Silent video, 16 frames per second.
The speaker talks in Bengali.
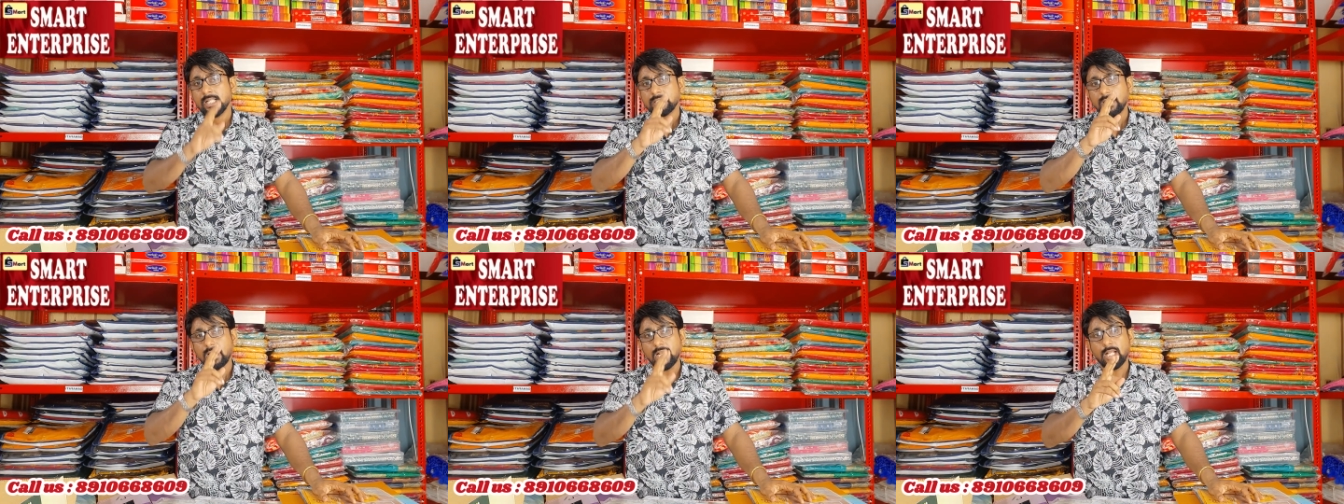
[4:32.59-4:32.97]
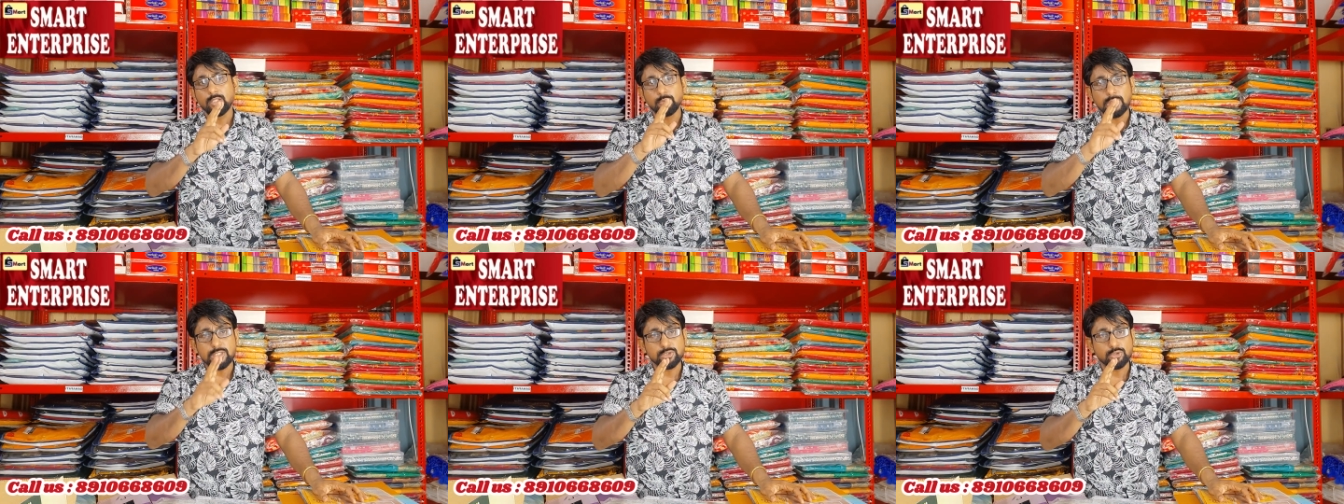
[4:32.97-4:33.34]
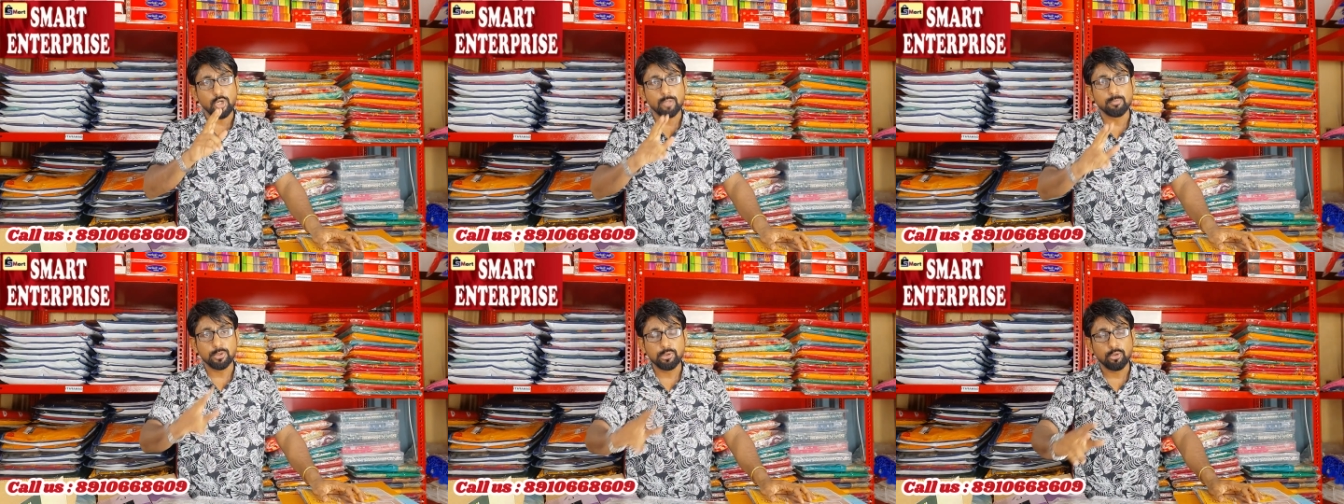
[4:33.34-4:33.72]
তারা কিন্তু একটা
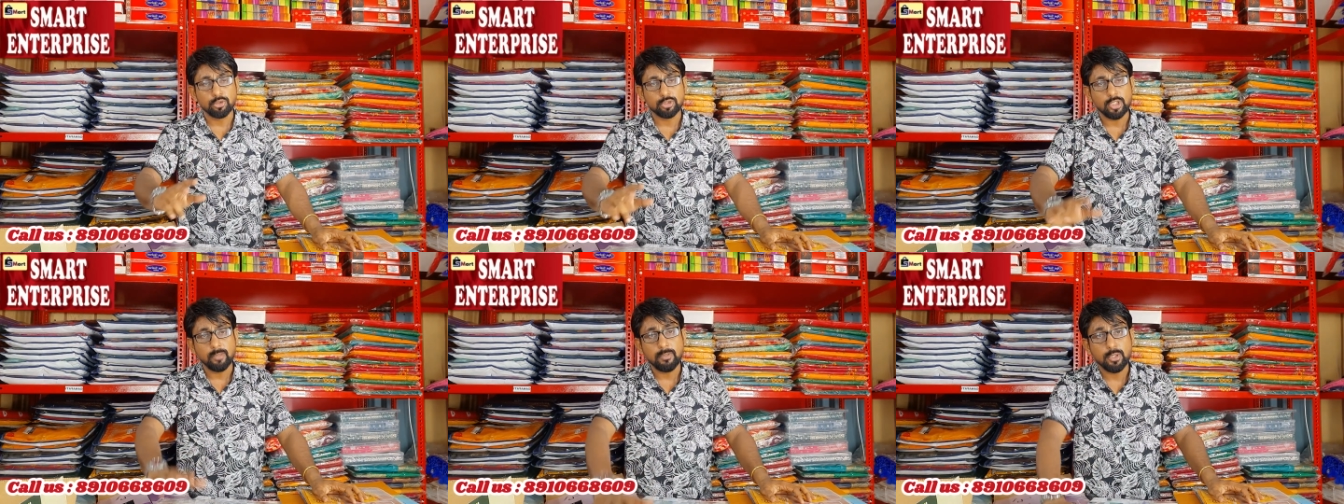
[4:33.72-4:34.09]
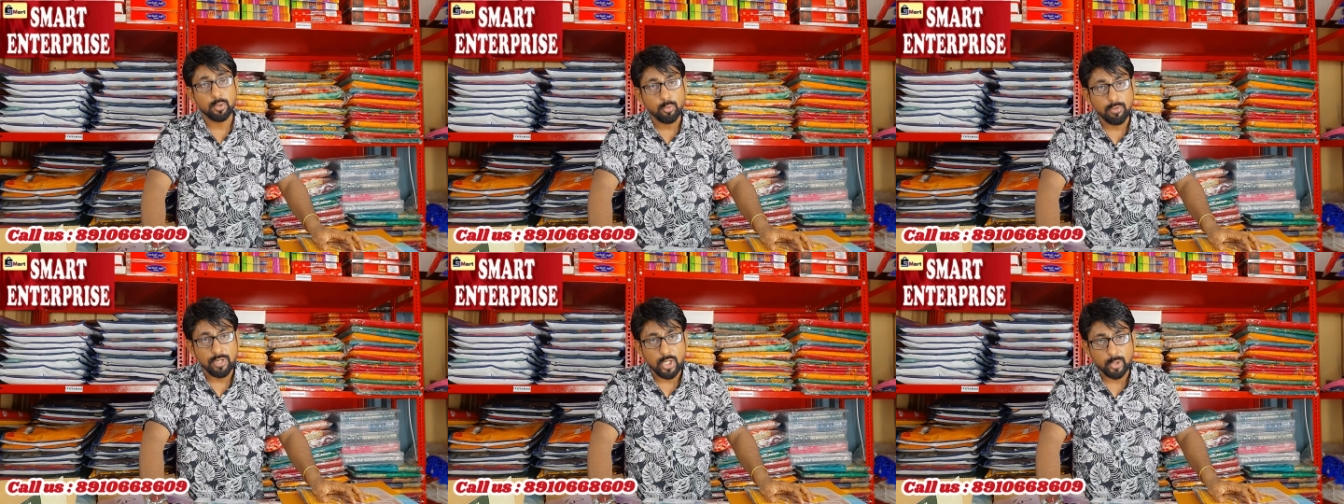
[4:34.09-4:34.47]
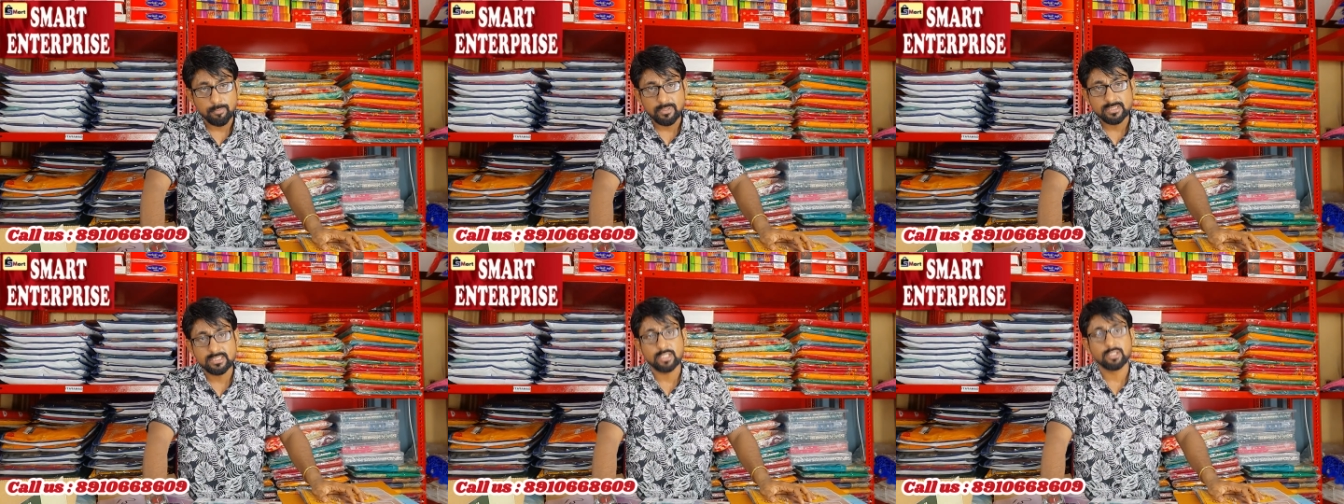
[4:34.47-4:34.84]
স্লট বুকিং করতে হবে টু হান্ড্রেড
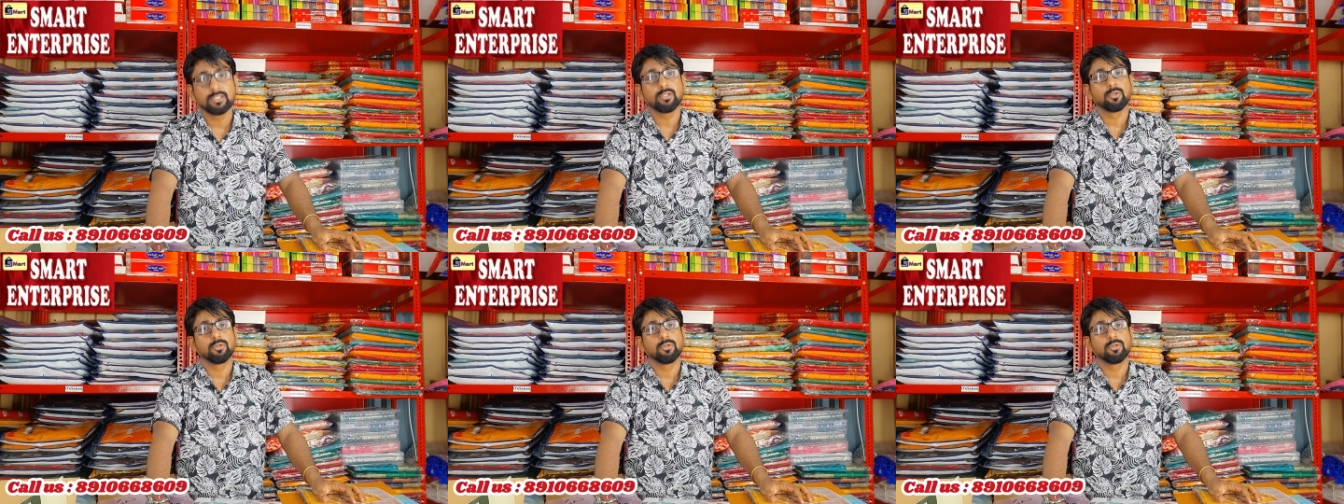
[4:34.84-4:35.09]
রুপিসের